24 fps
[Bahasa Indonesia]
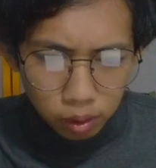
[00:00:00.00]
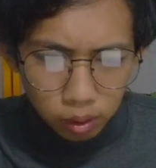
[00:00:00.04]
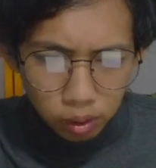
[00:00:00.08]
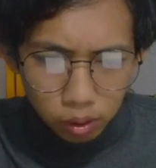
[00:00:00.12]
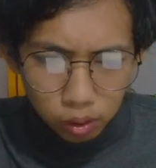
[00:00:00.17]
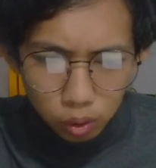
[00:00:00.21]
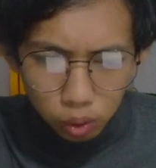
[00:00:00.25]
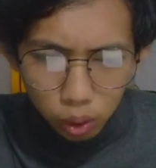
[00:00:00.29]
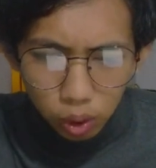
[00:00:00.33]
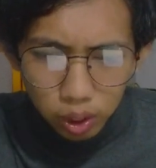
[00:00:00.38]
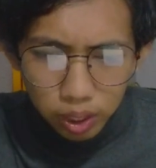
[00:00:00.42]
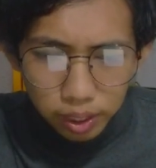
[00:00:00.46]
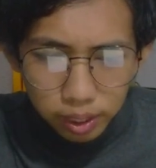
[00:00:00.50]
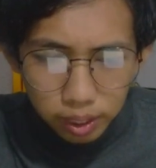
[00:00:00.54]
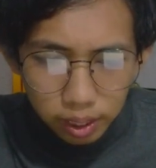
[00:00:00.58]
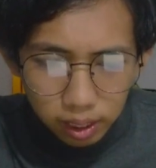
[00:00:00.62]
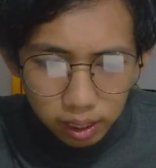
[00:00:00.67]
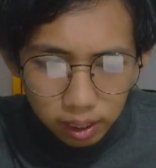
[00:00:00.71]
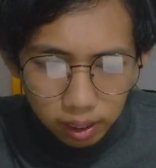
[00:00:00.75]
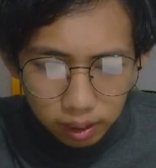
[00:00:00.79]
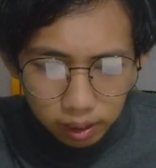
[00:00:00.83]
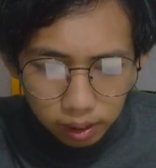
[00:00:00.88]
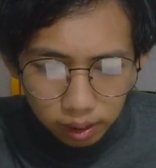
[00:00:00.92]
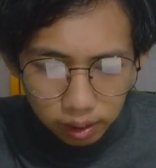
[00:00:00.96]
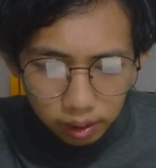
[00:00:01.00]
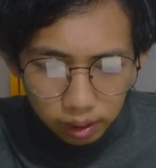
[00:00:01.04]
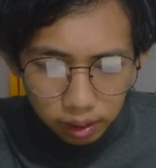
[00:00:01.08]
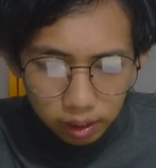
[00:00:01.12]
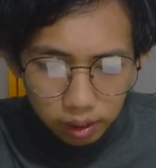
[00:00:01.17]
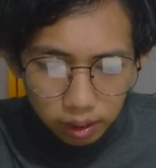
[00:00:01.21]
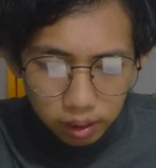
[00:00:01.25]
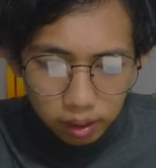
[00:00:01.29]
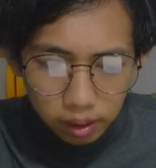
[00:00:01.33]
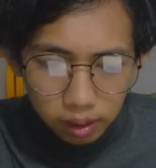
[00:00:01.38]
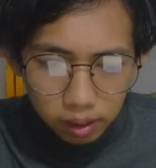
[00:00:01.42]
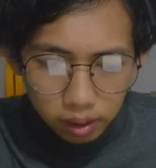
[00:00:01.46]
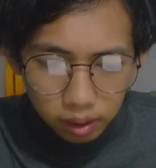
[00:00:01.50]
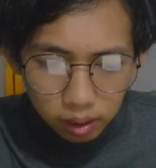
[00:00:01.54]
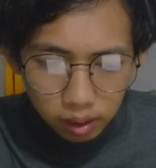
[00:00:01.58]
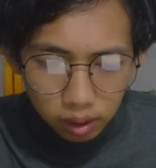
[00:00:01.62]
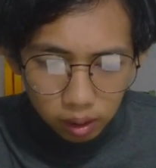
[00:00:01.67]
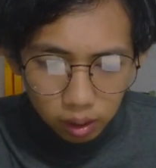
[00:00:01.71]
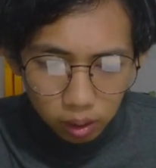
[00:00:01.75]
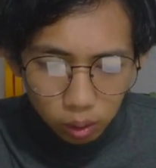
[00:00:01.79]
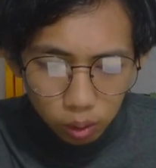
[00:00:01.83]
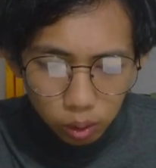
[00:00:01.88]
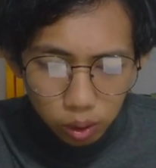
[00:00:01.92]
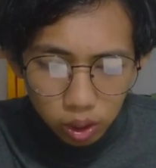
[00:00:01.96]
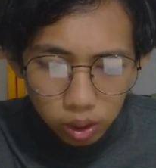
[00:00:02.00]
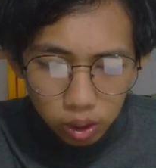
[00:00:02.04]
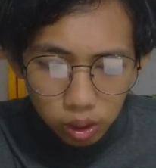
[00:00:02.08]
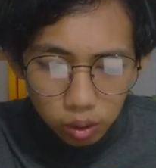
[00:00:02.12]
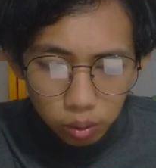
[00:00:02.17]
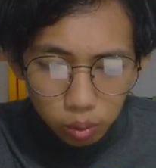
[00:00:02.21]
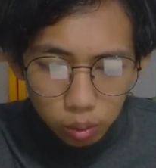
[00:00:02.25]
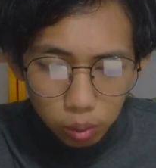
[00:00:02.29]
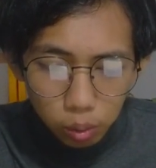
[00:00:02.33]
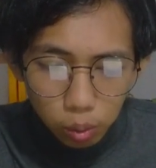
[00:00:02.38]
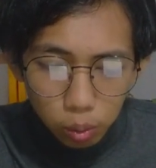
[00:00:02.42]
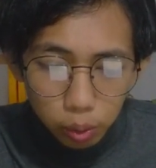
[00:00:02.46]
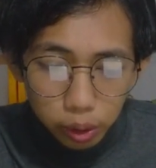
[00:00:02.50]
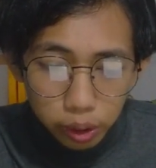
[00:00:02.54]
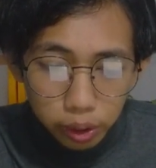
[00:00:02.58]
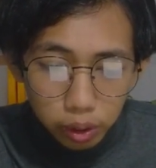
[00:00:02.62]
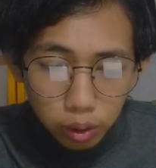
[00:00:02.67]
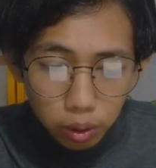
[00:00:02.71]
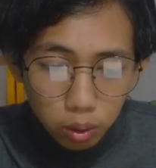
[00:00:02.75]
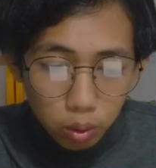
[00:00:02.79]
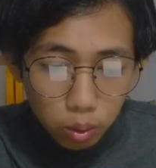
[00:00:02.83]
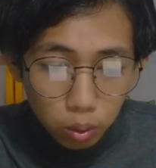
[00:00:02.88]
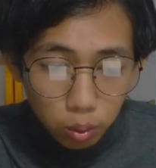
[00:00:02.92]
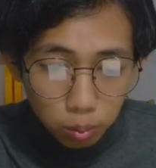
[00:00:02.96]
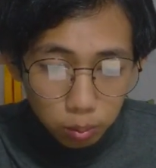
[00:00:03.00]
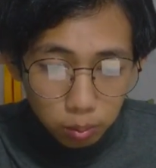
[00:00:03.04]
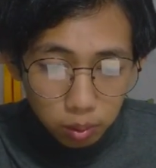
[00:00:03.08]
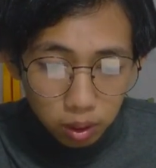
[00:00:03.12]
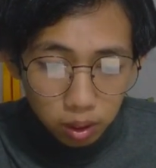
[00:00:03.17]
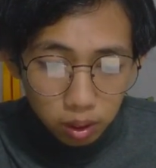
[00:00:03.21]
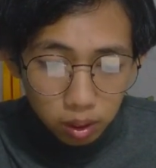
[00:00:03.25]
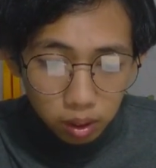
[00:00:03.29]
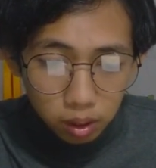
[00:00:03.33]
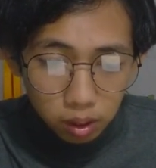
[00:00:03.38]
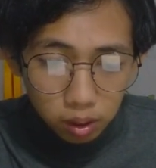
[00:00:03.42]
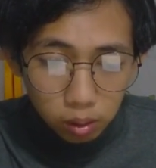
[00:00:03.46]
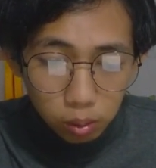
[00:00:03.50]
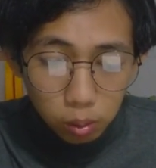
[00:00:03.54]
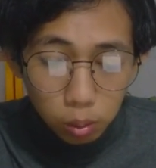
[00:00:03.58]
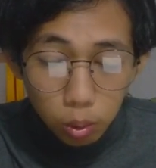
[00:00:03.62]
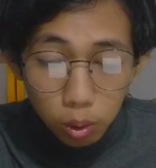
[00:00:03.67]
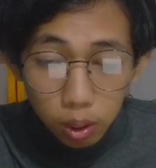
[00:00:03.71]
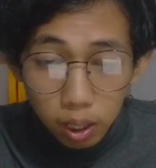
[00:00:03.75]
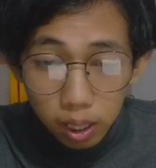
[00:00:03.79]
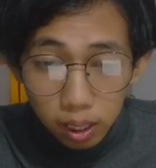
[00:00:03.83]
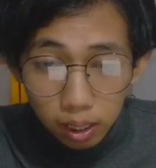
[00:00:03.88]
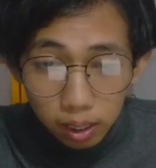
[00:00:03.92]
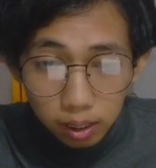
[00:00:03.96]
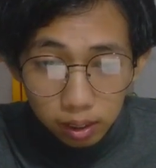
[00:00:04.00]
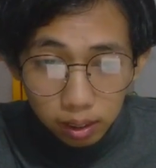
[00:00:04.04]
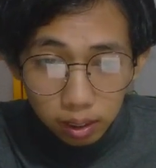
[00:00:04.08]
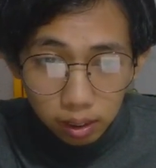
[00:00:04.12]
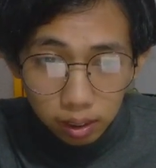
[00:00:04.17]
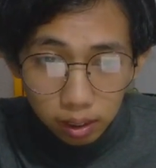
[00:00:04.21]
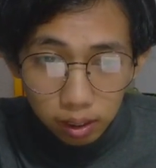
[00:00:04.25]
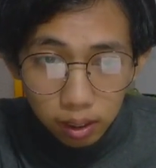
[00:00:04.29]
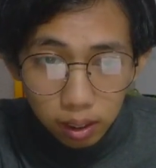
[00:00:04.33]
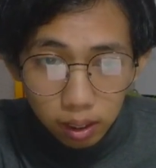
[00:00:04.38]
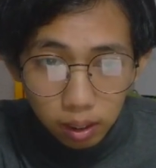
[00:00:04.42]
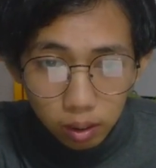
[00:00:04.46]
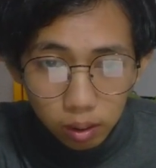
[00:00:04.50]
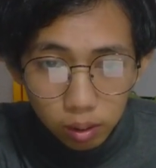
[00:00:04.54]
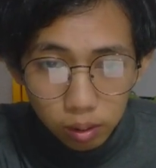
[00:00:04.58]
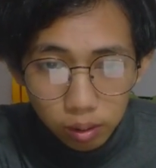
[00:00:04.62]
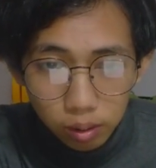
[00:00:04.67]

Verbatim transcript: Sorry ya katanya. Lu jadi nungguin rumah gua kata kita.